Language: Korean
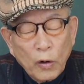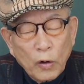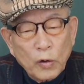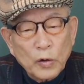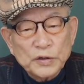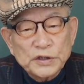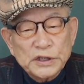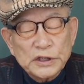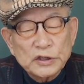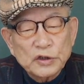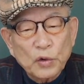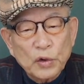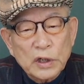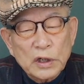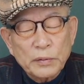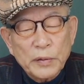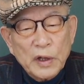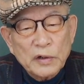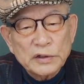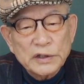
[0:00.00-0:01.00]
그 씨족
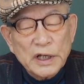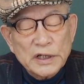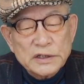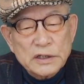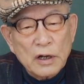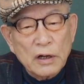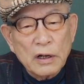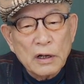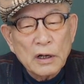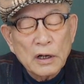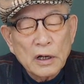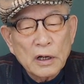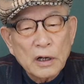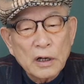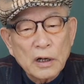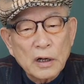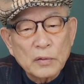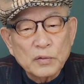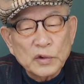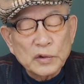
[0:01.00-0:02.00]
이름에 의해서
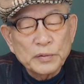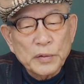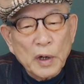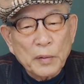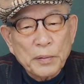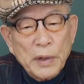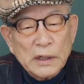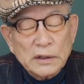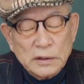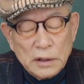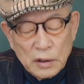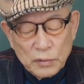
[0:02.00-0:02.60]
어, 문명 발,